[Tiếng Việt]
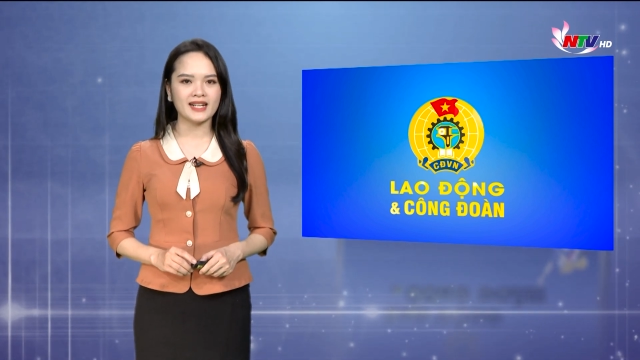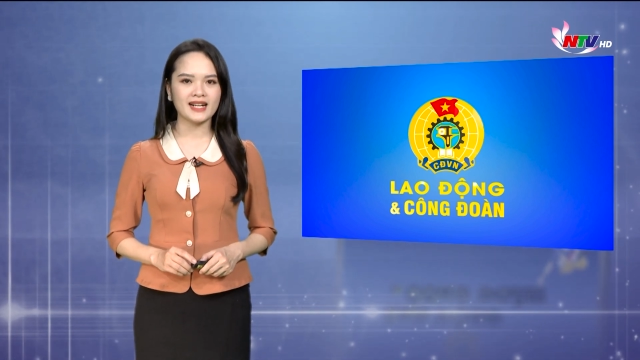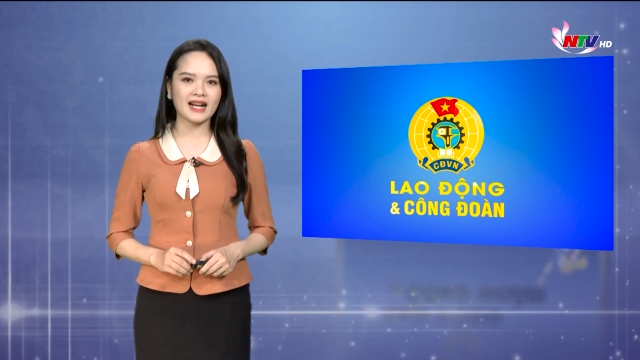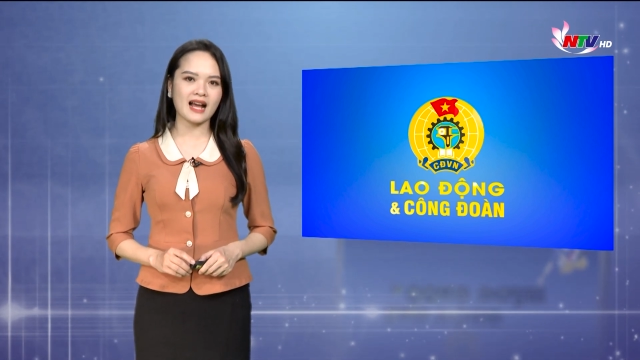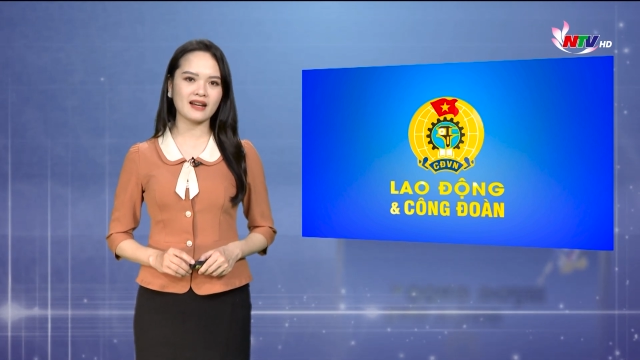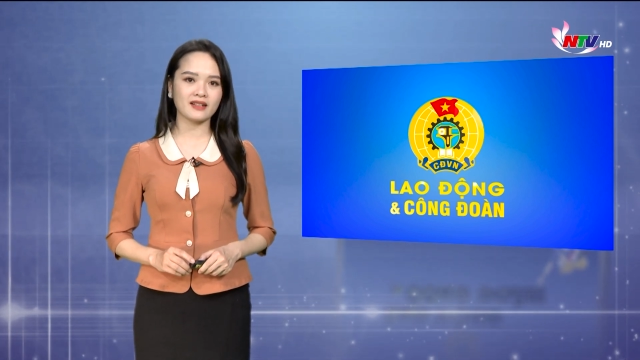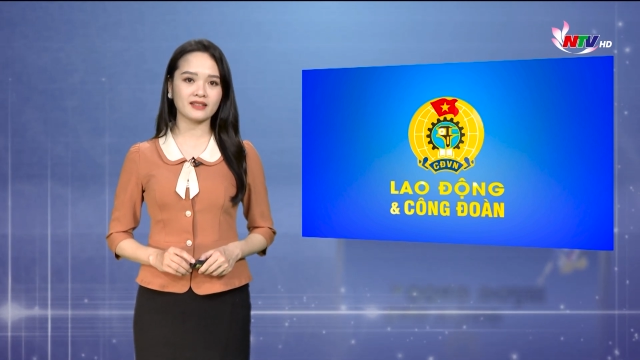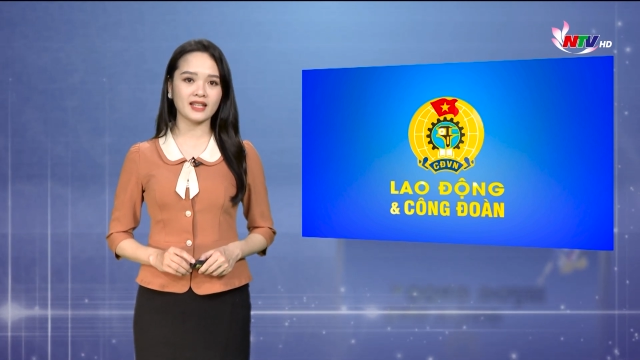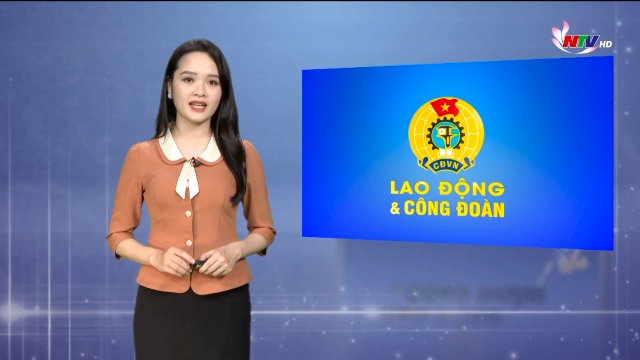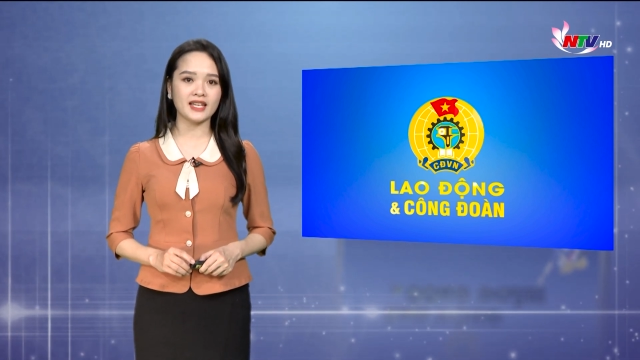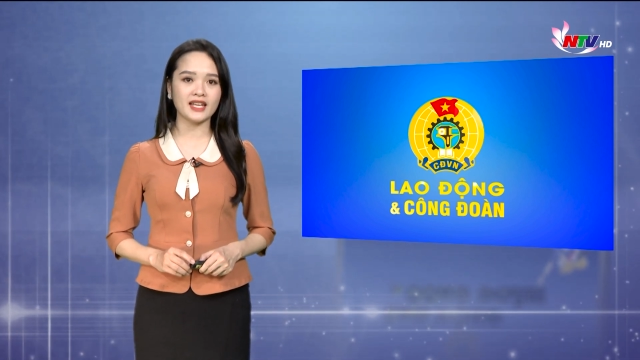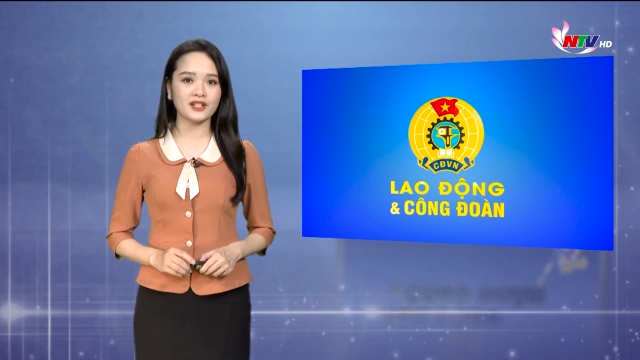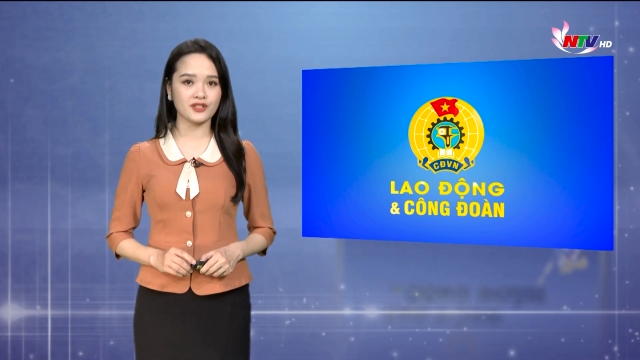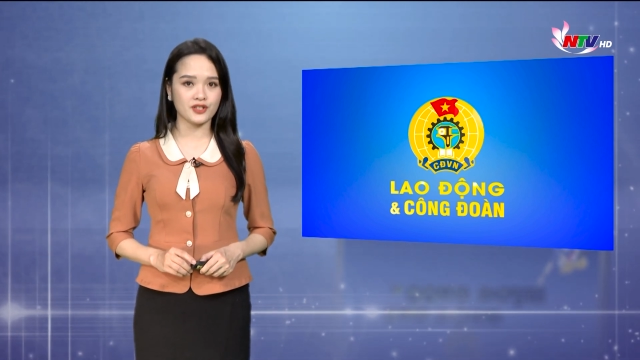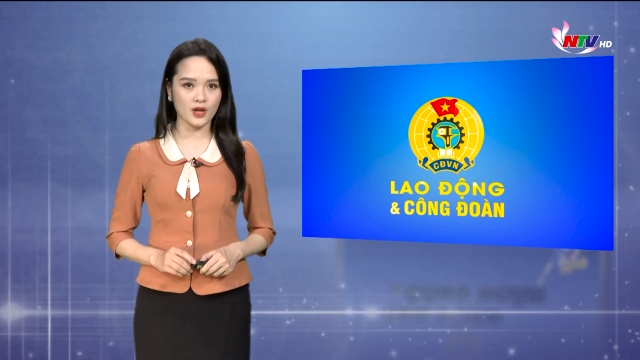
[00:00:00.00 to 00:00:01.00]
càng được thể
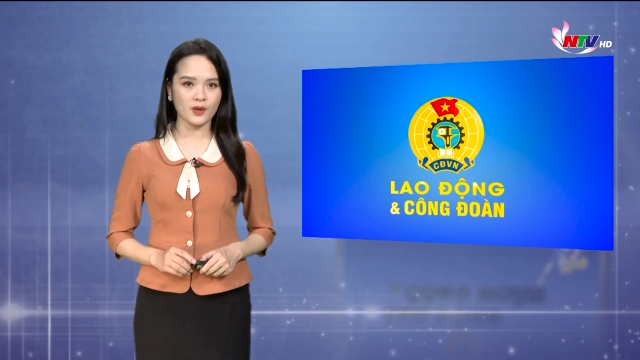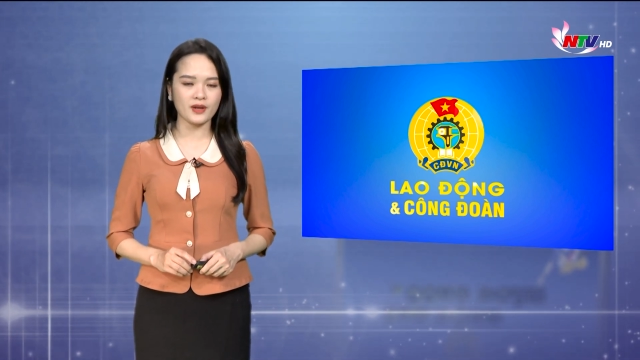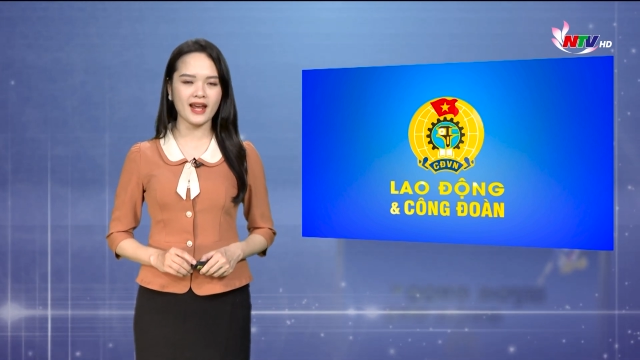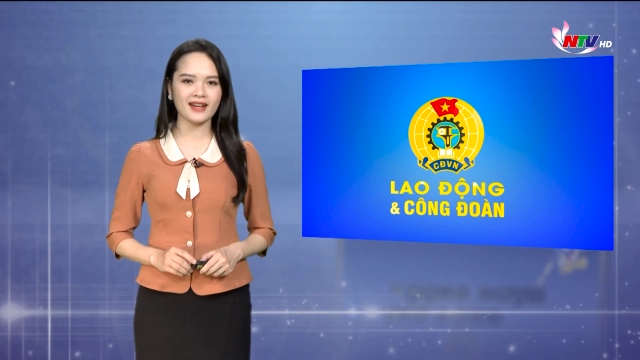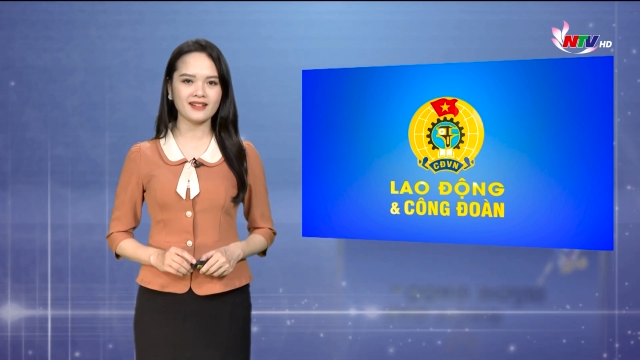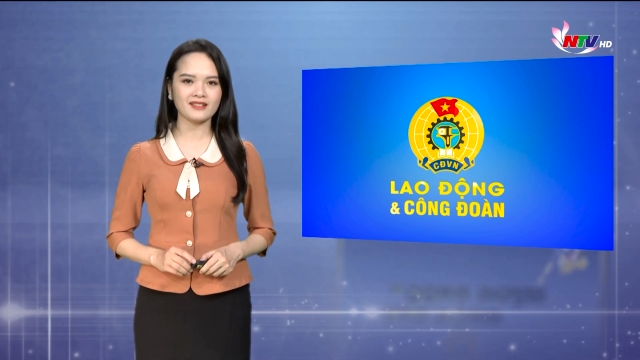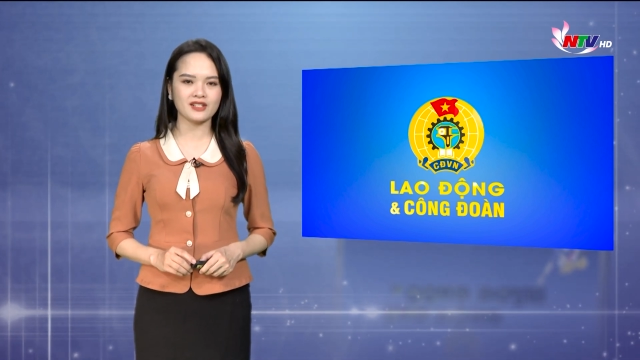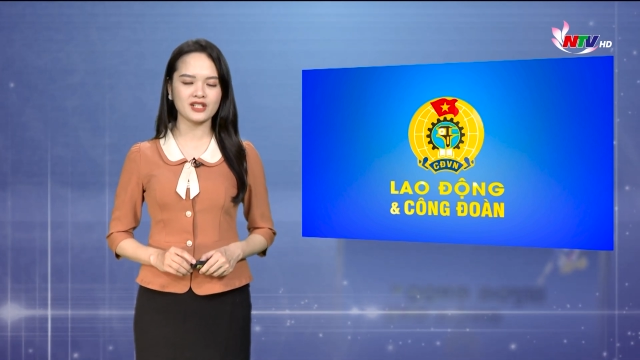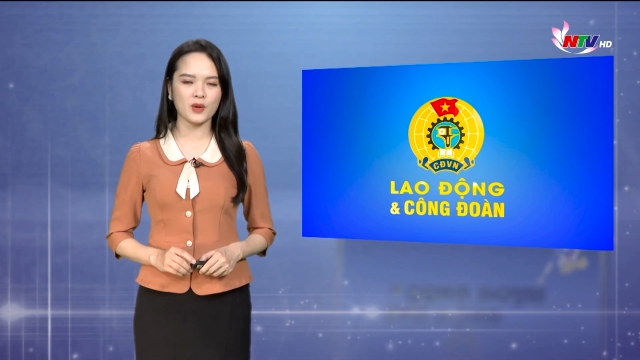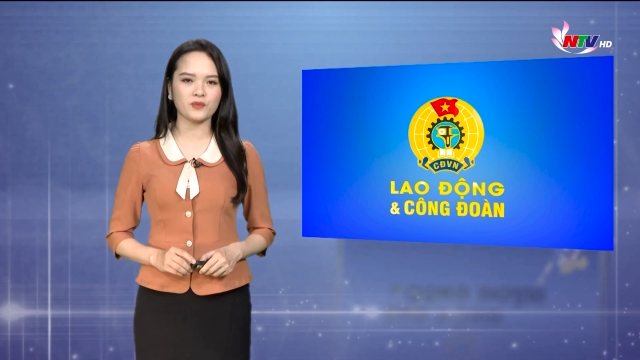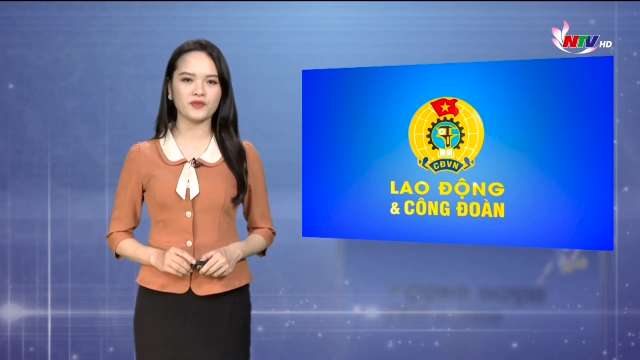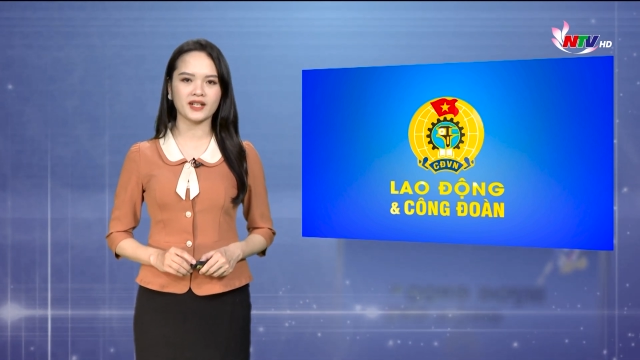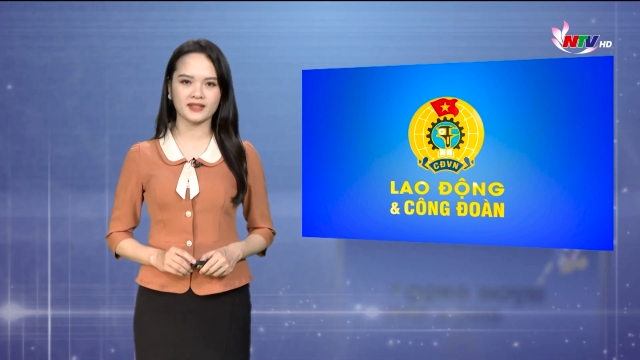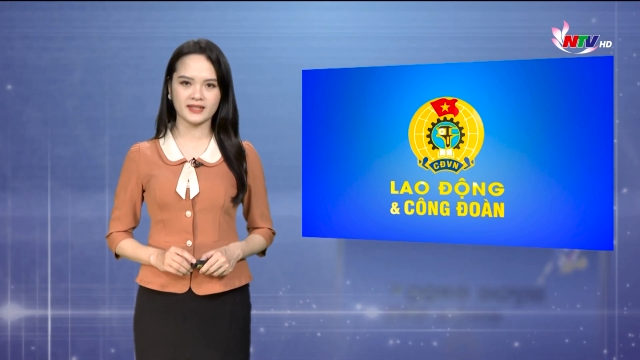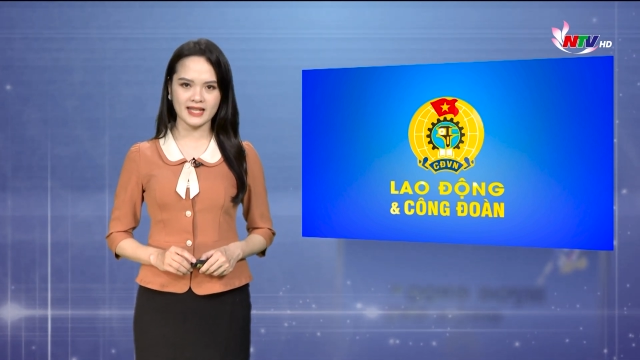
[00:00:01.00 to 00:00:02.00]
hiện rõ nét trong
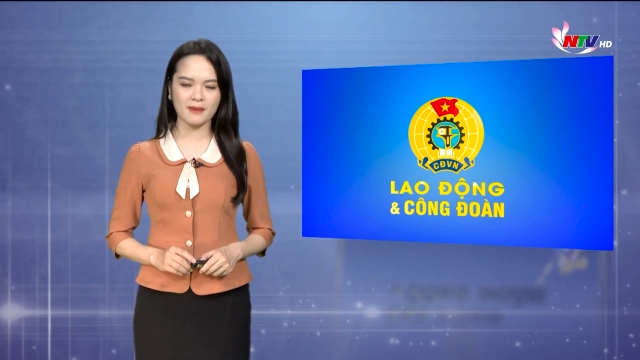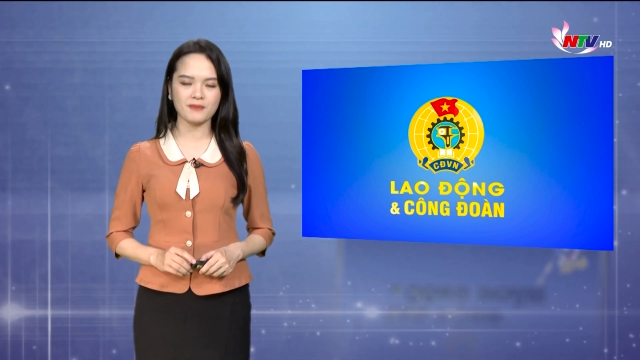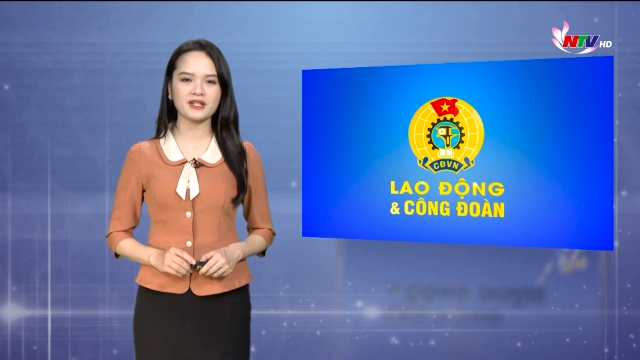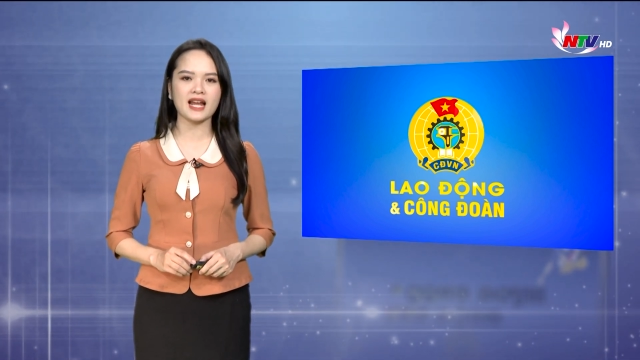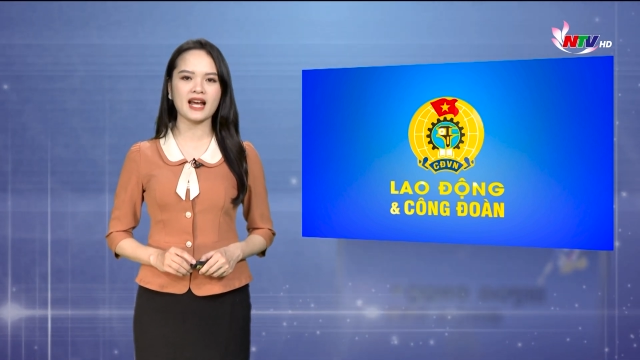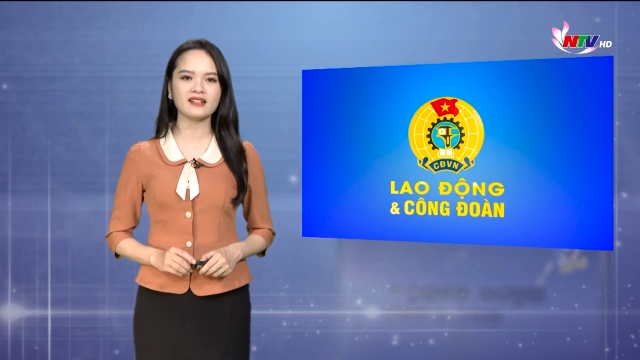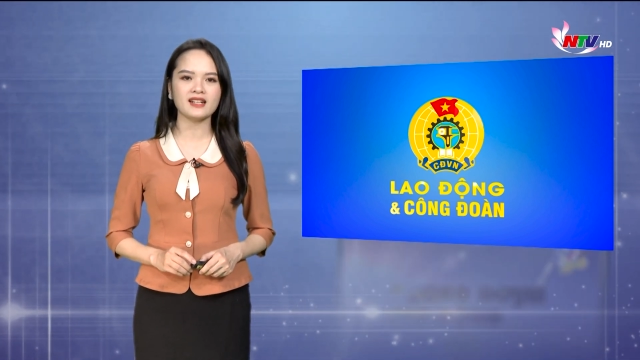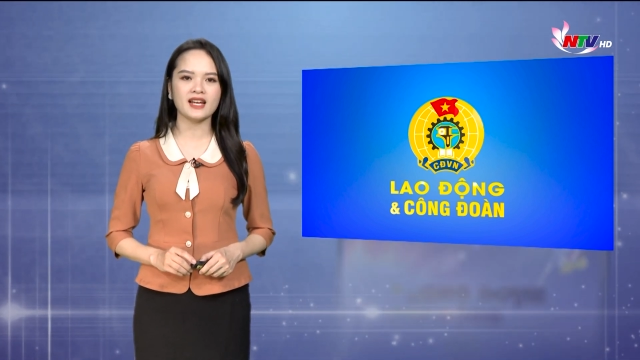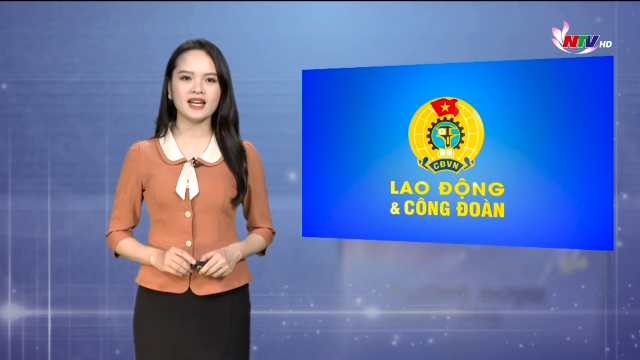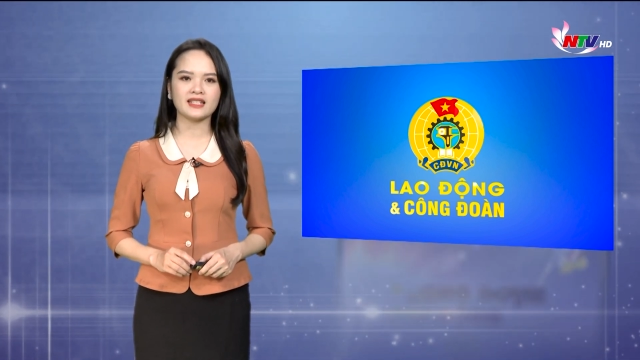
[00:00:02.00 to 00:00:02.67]
việc giám sát,